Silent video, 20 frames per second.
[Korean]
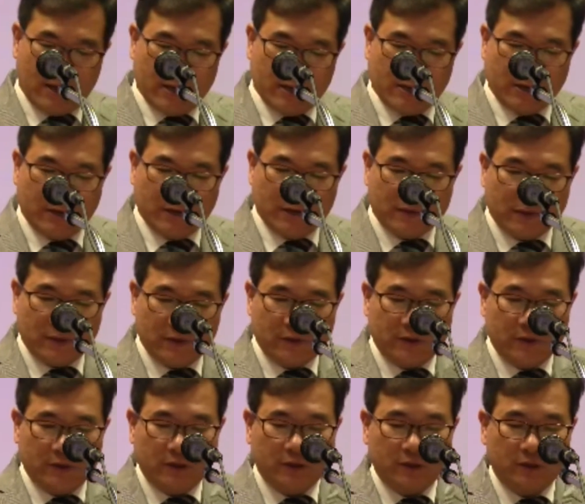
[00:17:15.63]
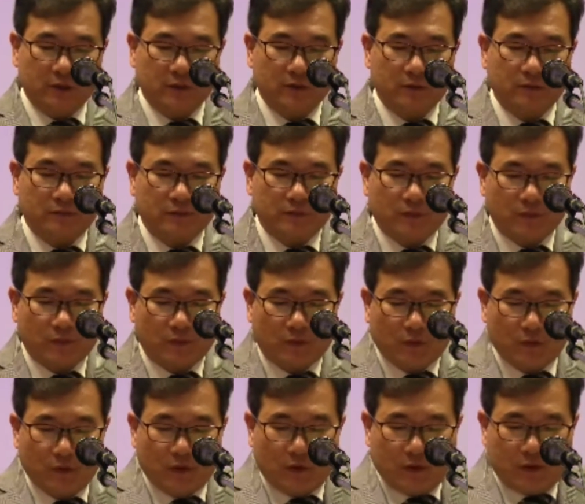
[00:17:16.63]
하나님께서는
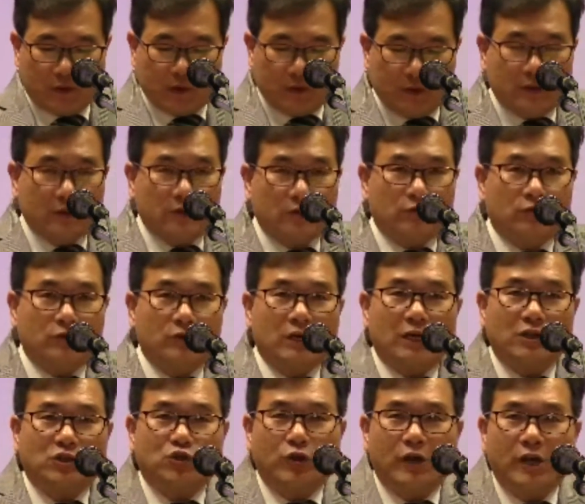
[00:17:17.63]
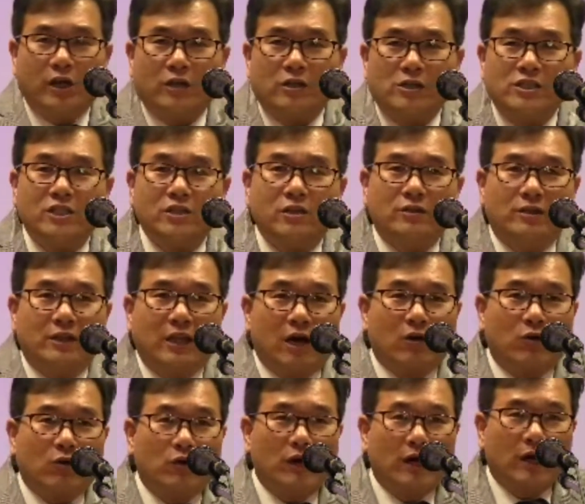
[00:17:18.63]
우리가 죄를
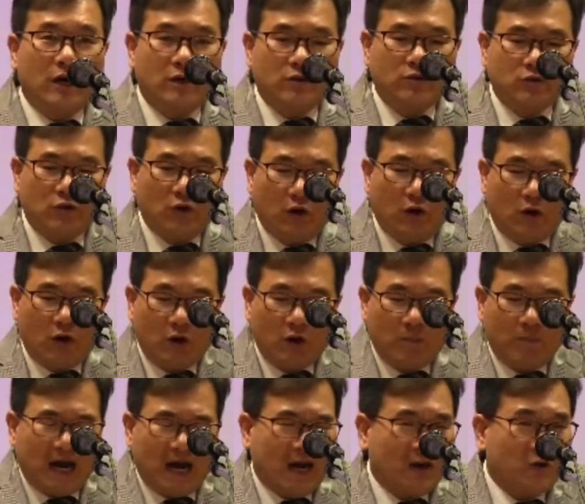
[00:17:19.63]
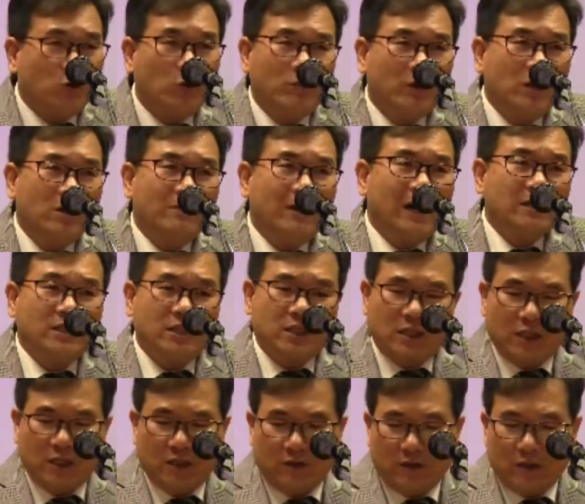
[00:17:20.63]
지었다고 해가지고 바로
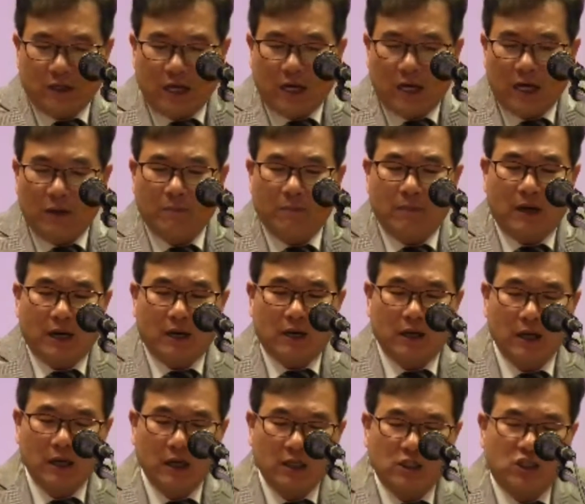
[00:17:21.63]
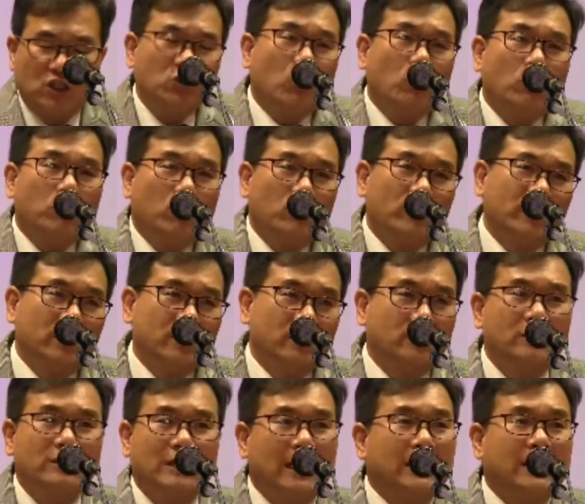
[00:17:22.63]
멸망시키거나 막 지옥 보내는
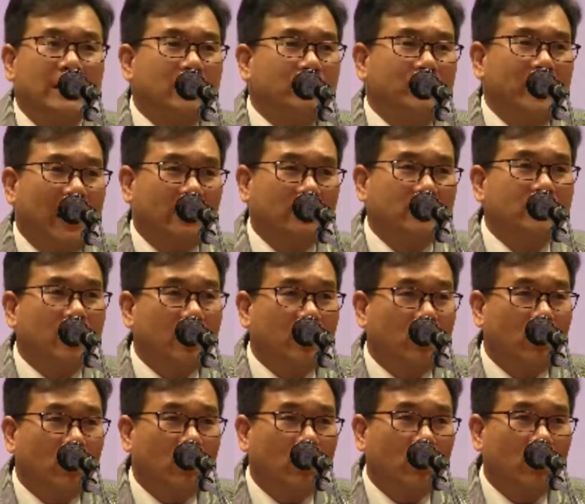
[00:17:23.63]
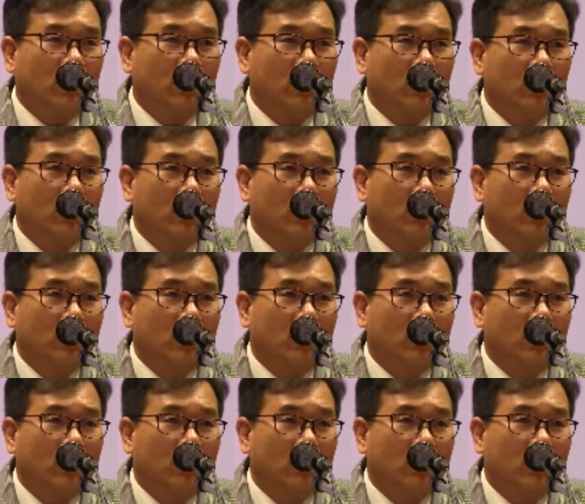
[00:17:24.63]
그런 하나님이 아니세요.